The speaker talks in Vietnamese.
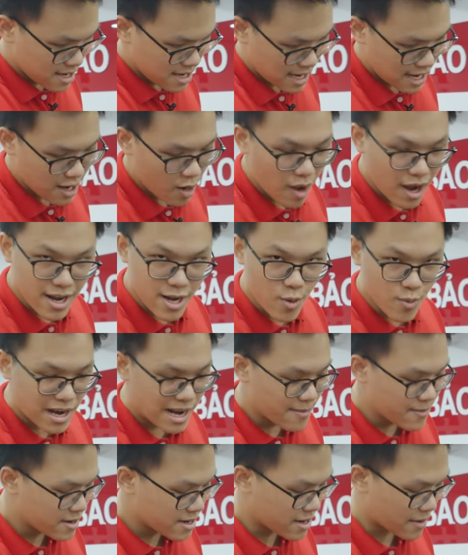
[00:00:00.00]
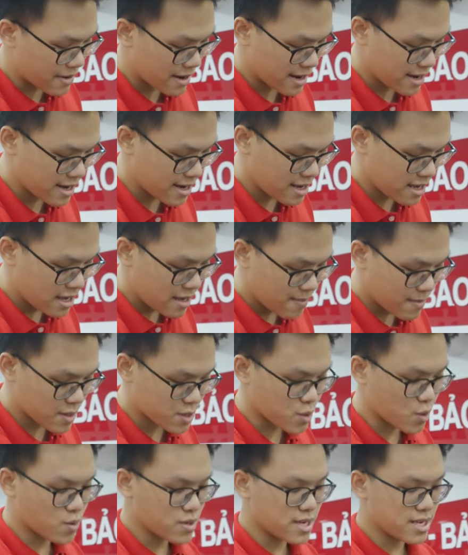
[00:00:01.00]
cái loại no name như kiểu này ấy, mặc
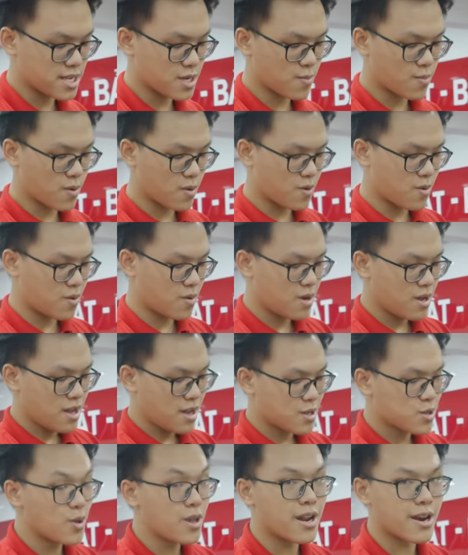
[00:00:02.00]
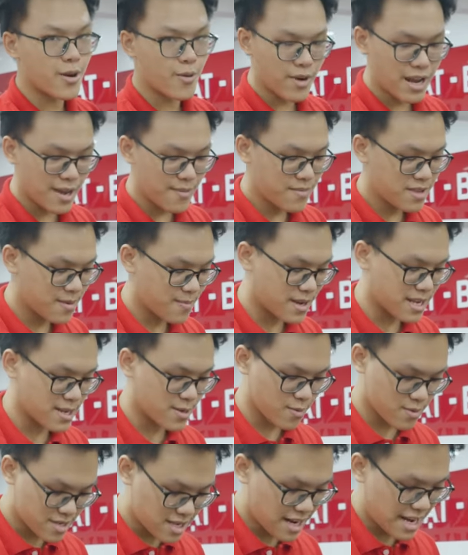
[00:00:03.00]
dù nhìn trông nó tuy là no name nhưng mà nhìn
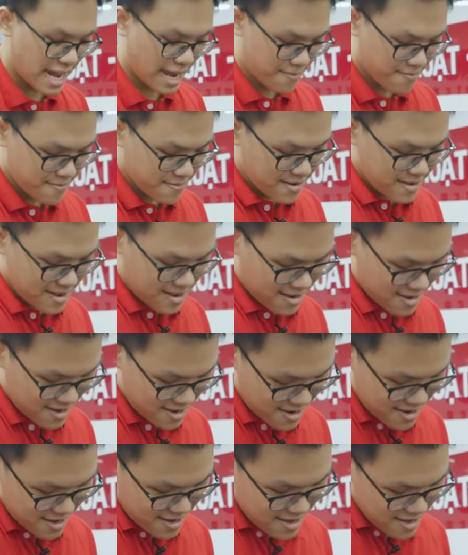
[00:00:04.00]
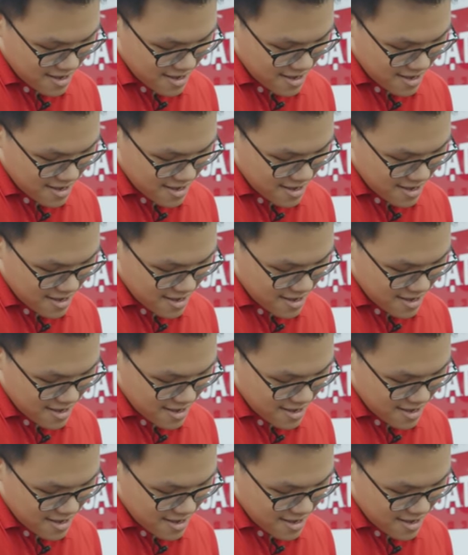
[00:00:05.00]
trông nó rất là đẹp. Đấy.